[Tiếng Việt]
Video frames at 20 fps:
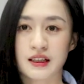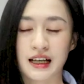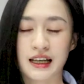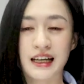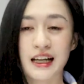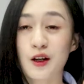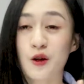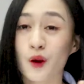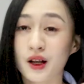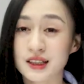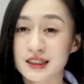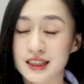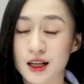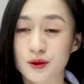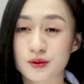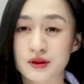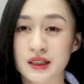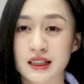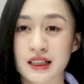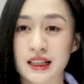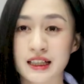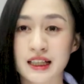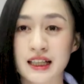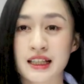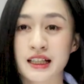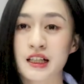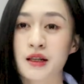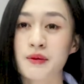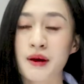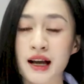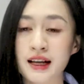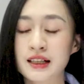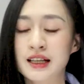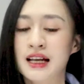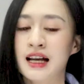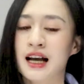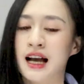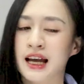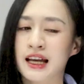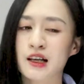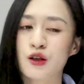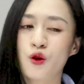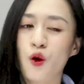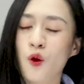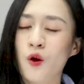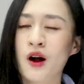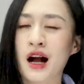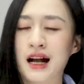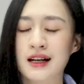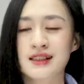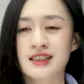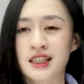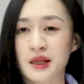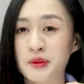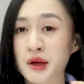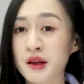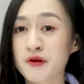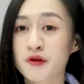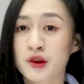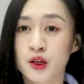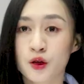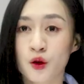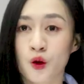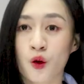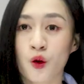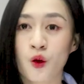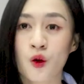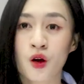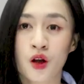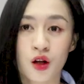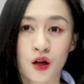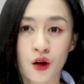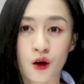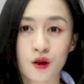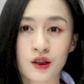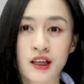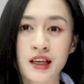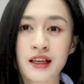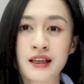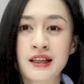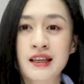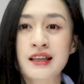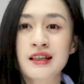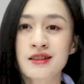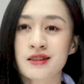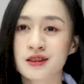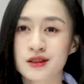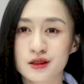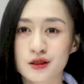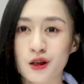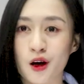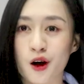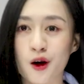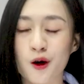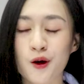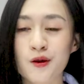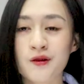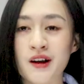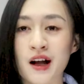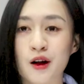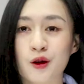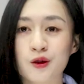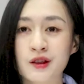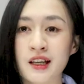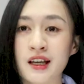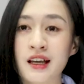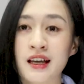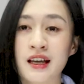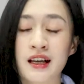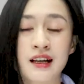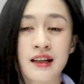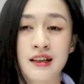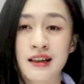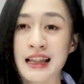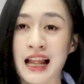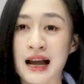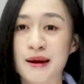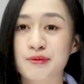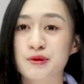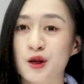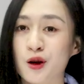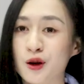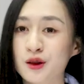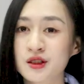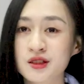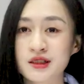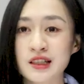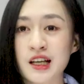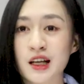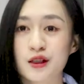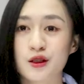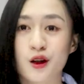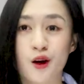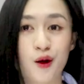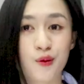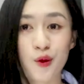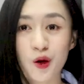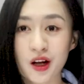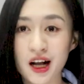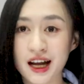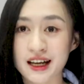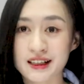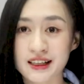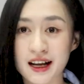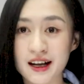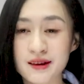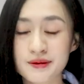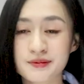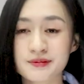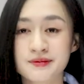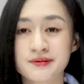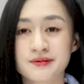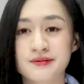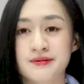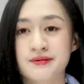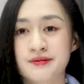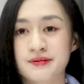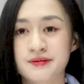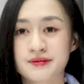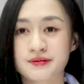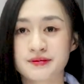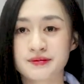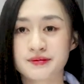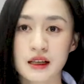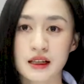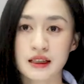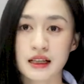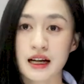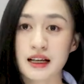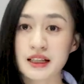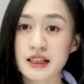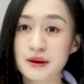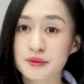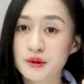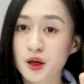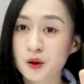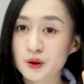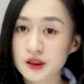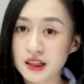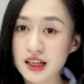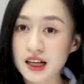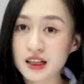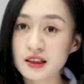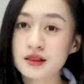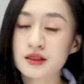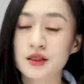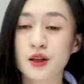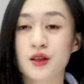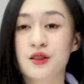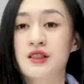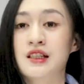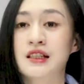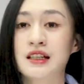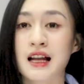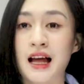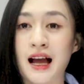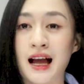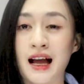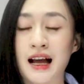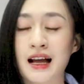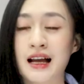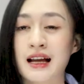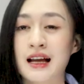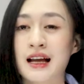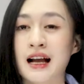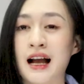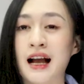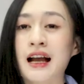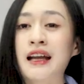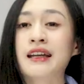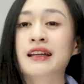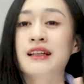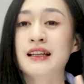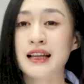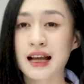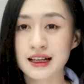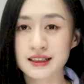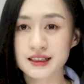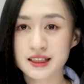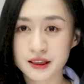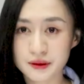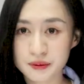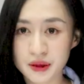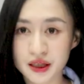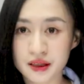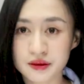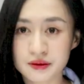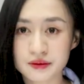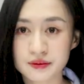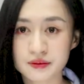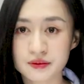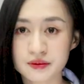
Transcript: Cái này quan trọng này, cái này các bạn hãy cố gắng xem hết video, có thể ghi nhớ nó và có thể làm nó, thực hiện nó mỗi ngày nhá. Đặc điểm đầu tiên đó chính là hãy là chính mình.